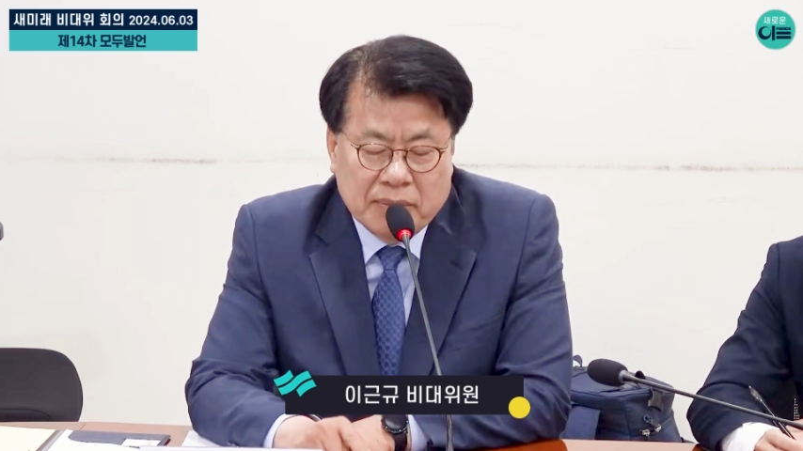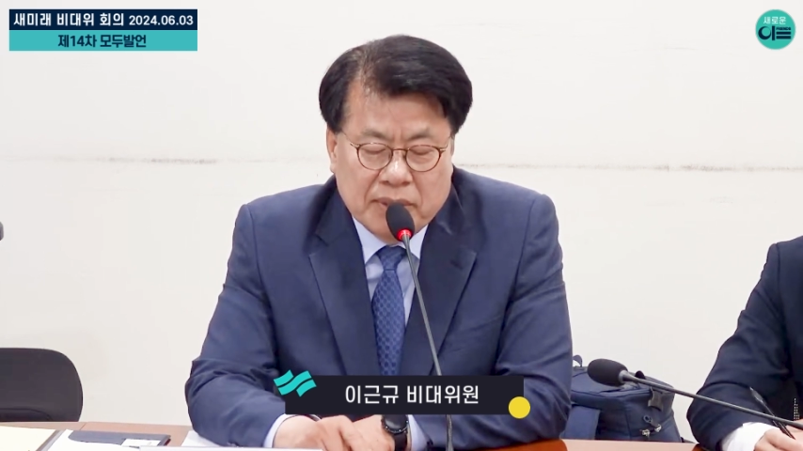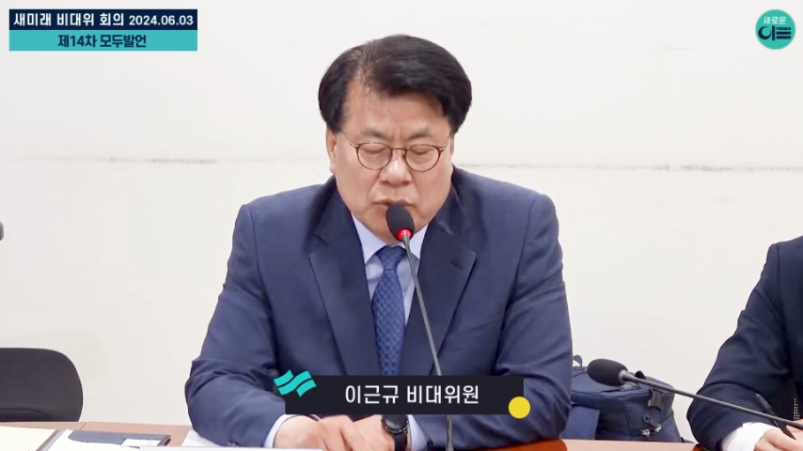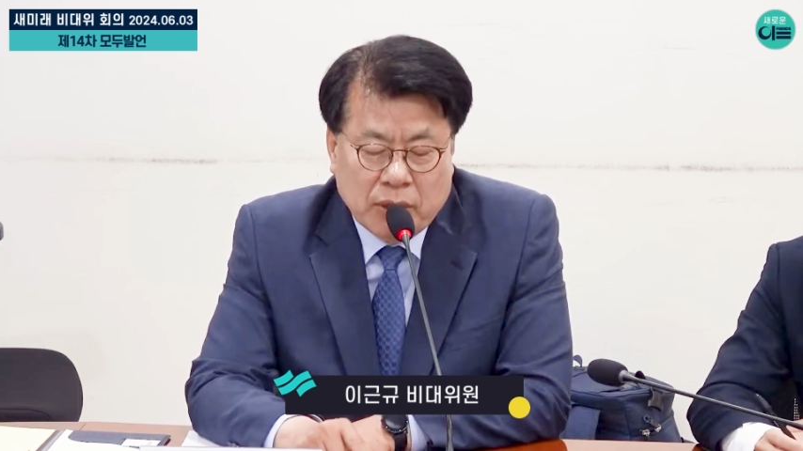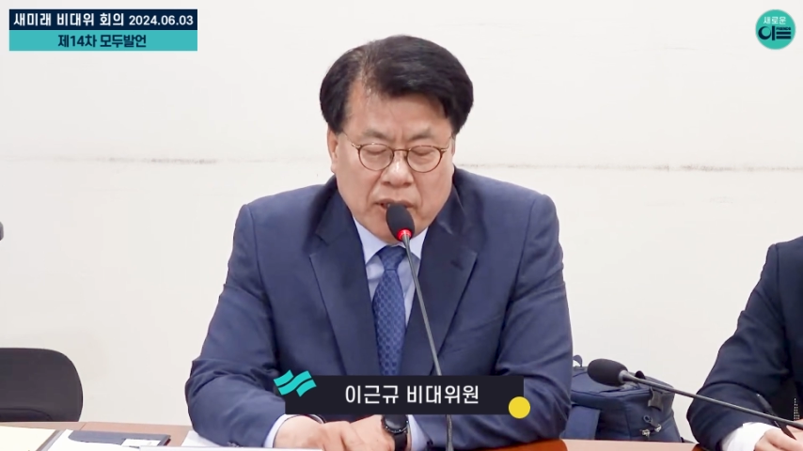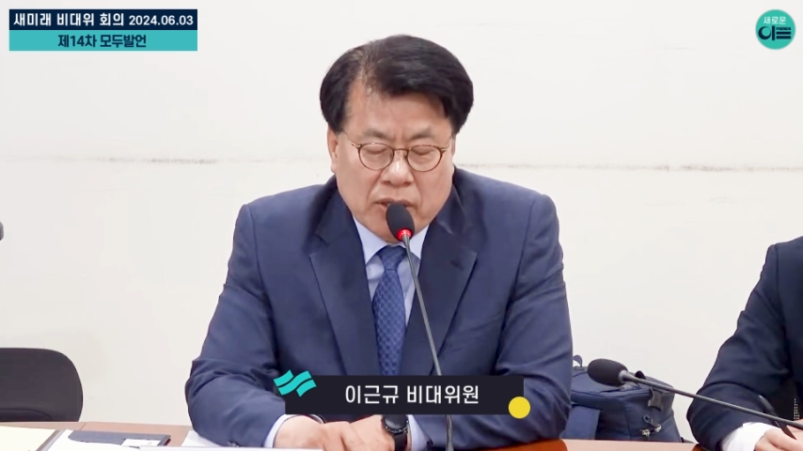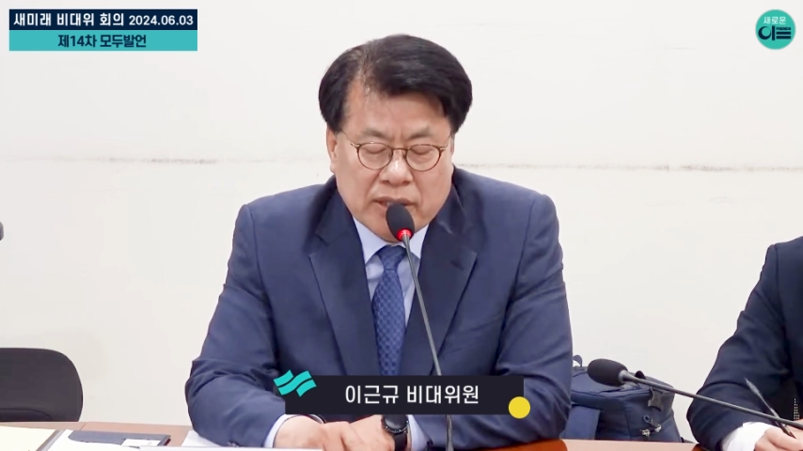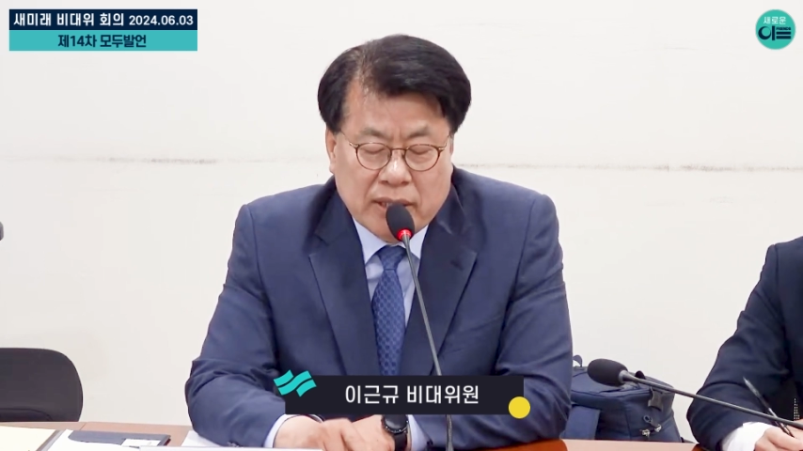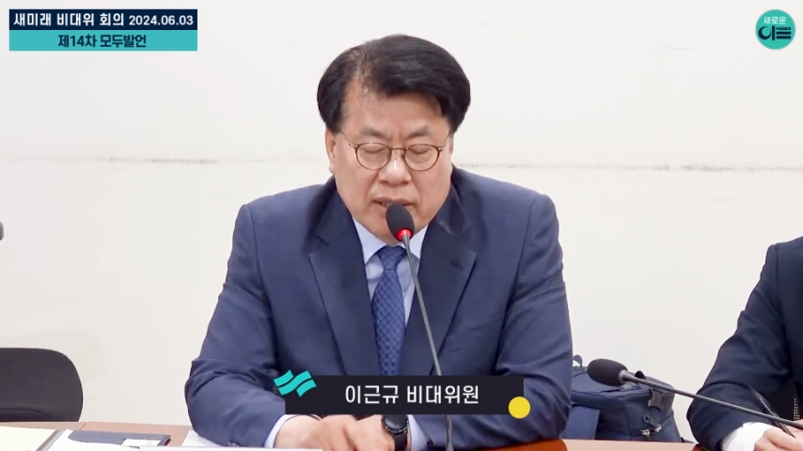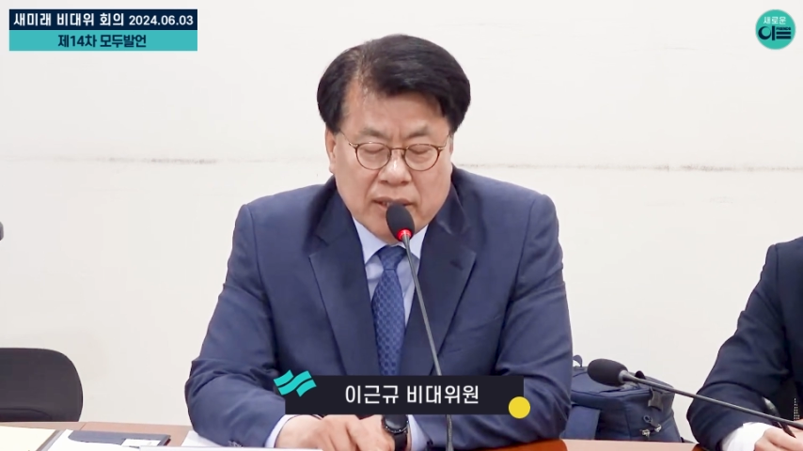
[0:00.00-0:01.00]
민족의
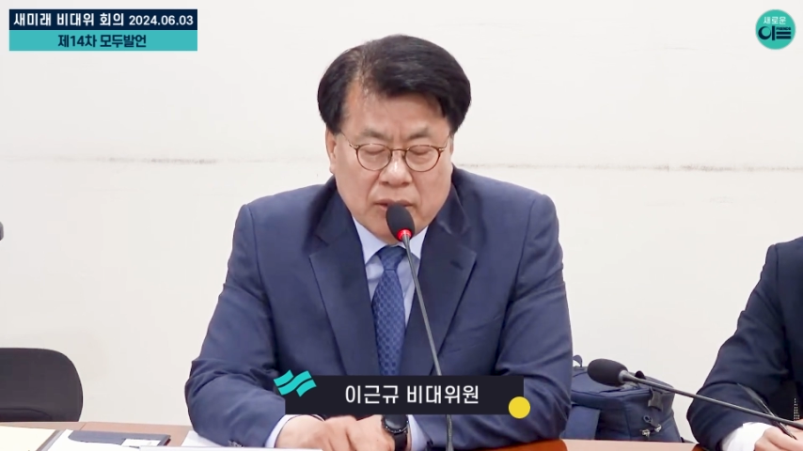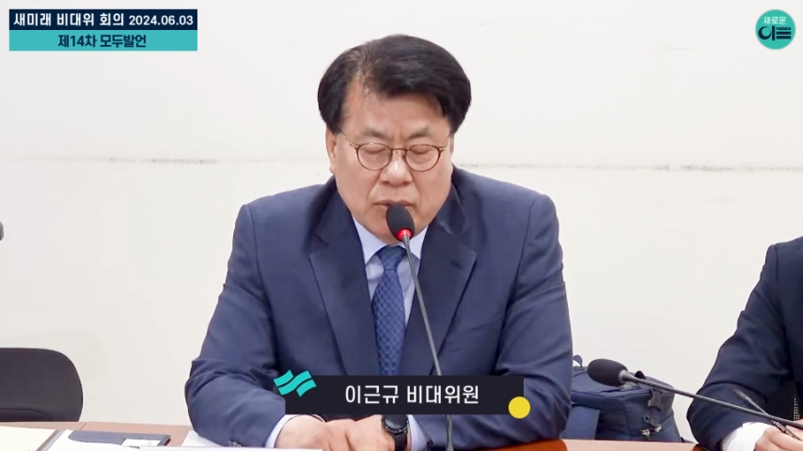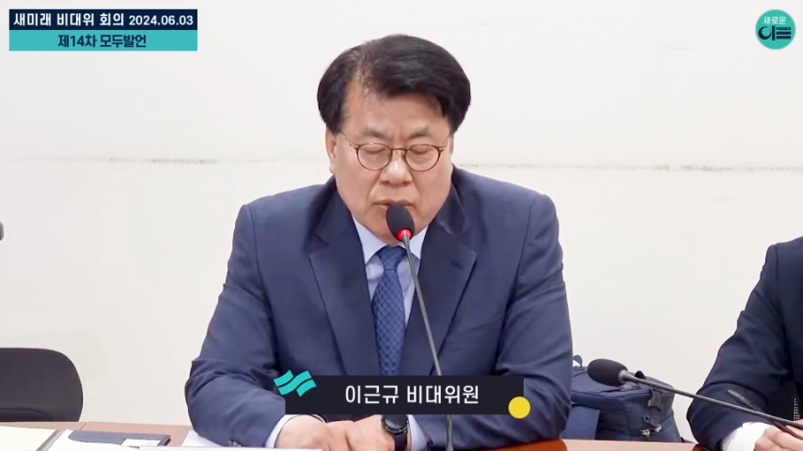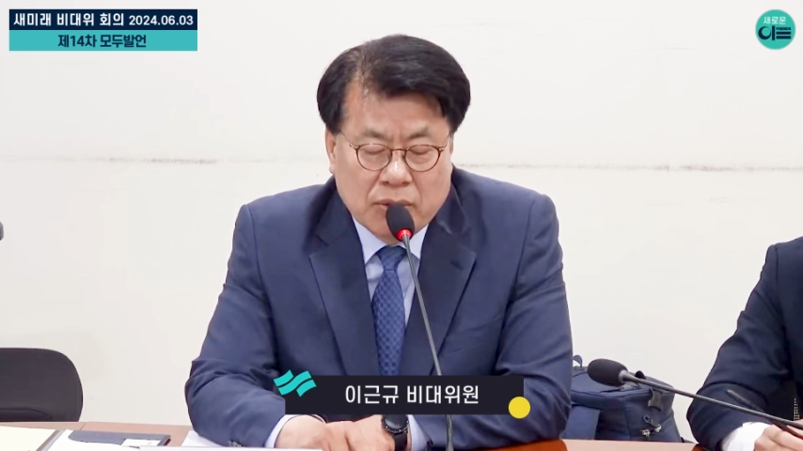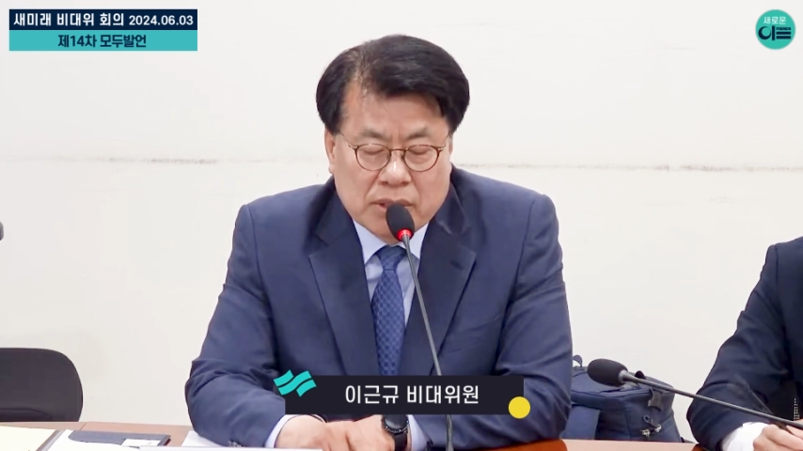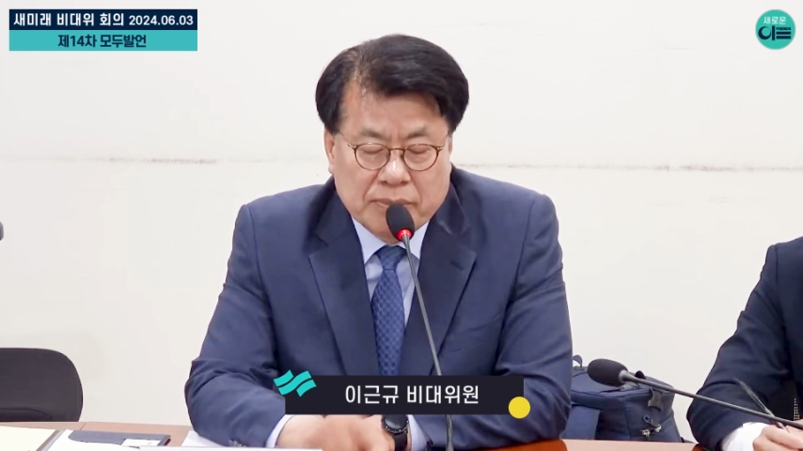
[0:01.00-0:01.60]
역사를 이어오고